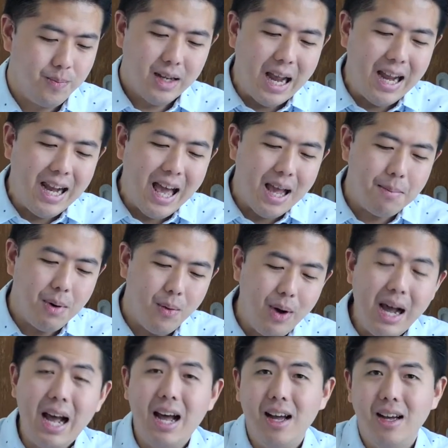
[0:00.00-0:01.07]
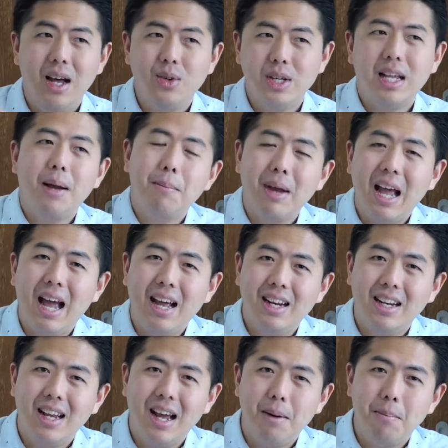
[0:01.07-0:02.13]
ไกด์ไลน์มาว่า เราจะทำงาน
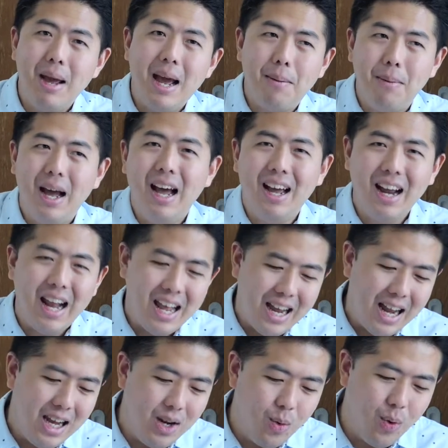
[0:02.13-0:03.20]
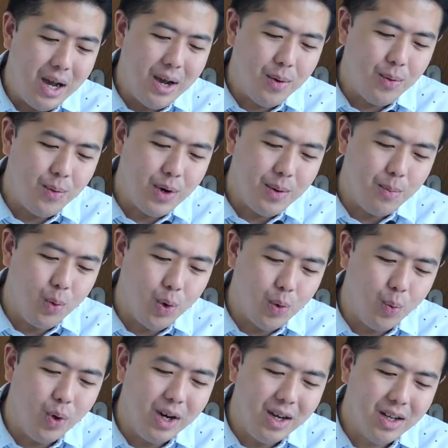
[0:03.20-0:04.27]
กันแบบห่างไกลกัน หรือว่า
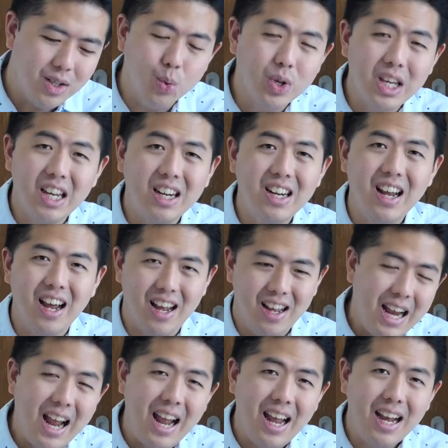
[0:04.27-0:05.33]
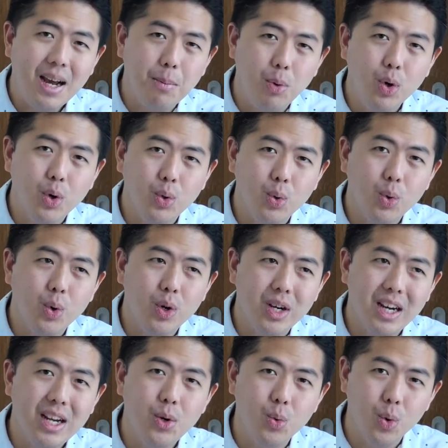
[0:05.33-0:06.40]
Remote Work to Kit เนี่ย แชร์ให้กับพวกเราทุกคน
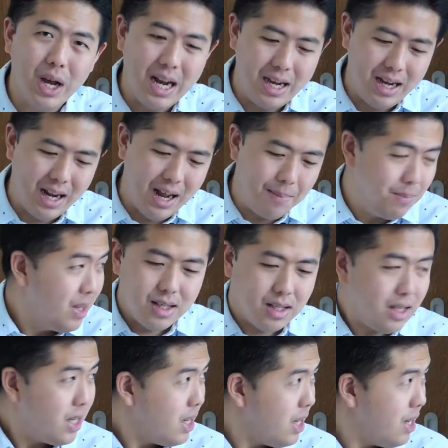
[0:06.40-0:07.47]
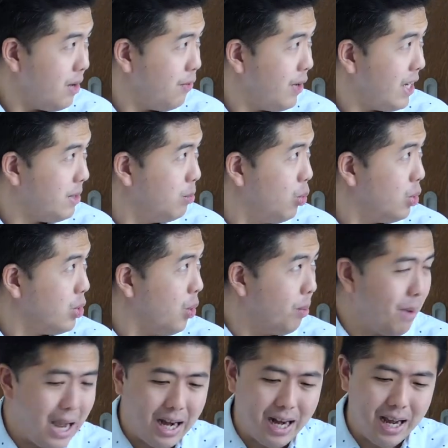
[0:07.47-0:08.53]
ได้ดูกันนะครับ สิ่งที่ Facebook ส่ง
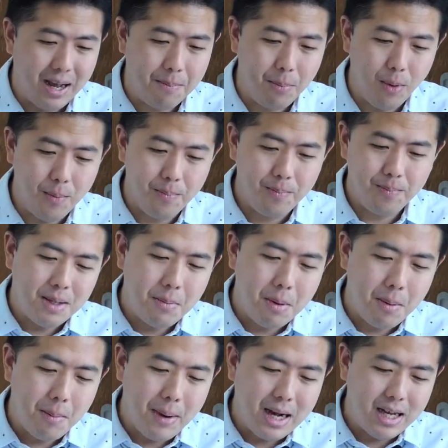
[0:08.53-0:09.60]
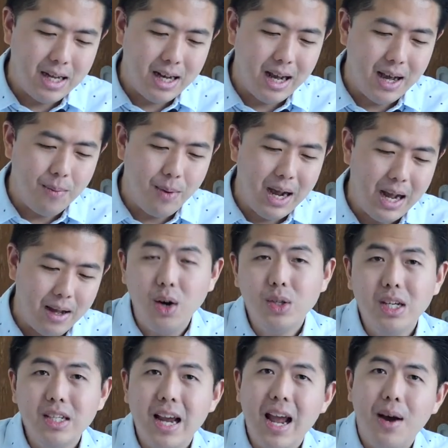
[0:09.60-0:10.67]
มานะครับผมจะเป็นประมาณนี้นะครับว่า เขา
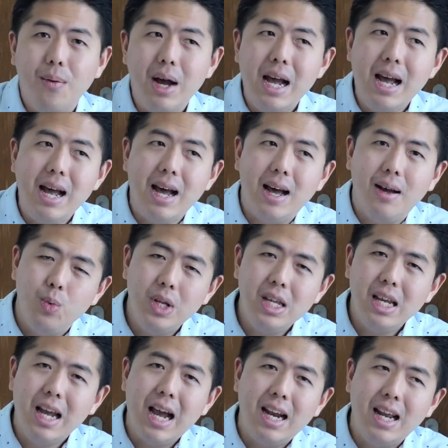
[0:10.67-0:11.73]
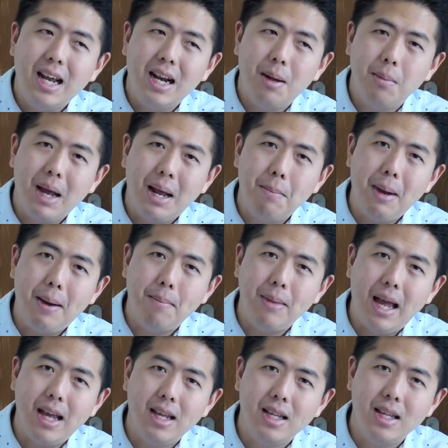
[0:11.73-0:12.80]
จะแชร์ว่าวิธีการในการทำงานแบบ
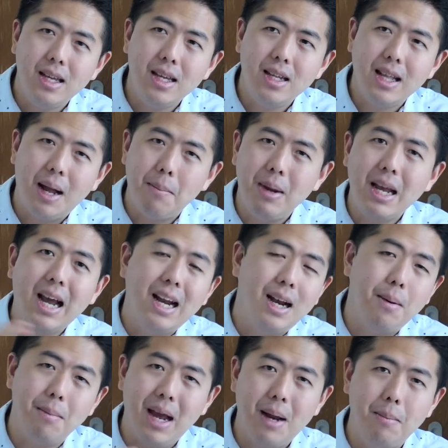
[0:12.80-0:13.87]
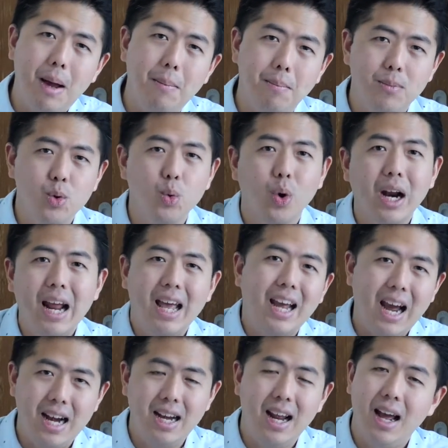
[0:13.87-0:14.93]
ไหนที่ทำให้การทำงานแบบอยู่ไกล
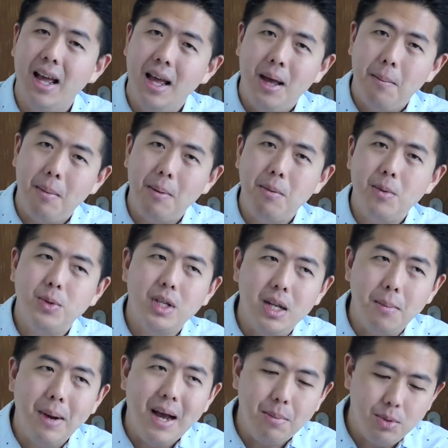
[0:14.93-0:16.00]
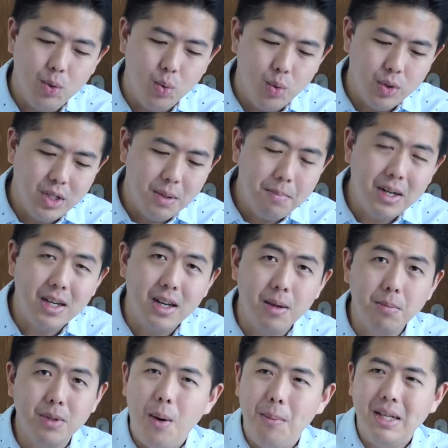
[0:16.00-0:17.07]
กันเนี่ยมันมีประสิทธิภาพสูง ซึ่งเป็น
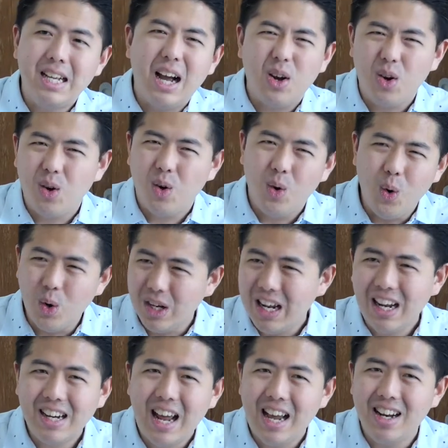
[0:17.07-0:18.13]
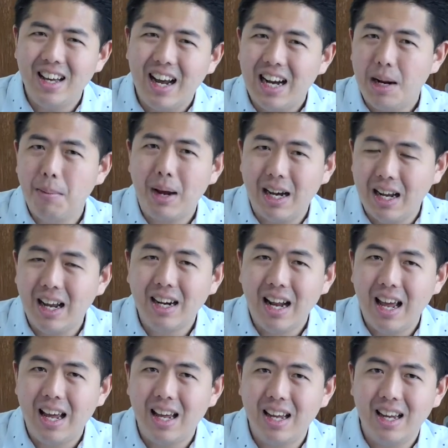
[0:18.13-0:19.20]
ทิปเอามาจากคนข้างในหรือการทำงานข้าง
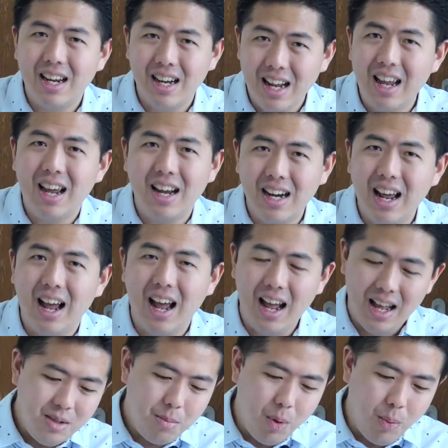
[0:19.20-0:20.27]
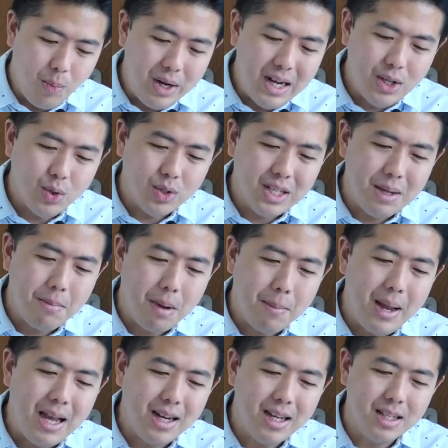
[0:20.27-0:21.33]
ในกันเองนะฮะ ซึ่งผมว่าน่าสนใจ
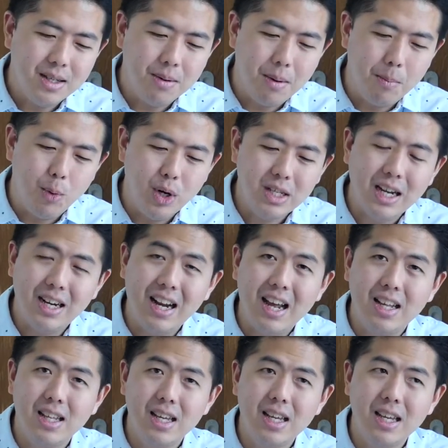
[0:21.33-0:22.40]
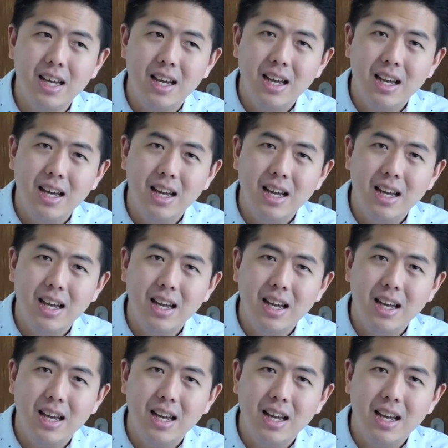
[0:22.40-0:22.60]
มาก ๆ เลยสำหรับบริษัทไหนที่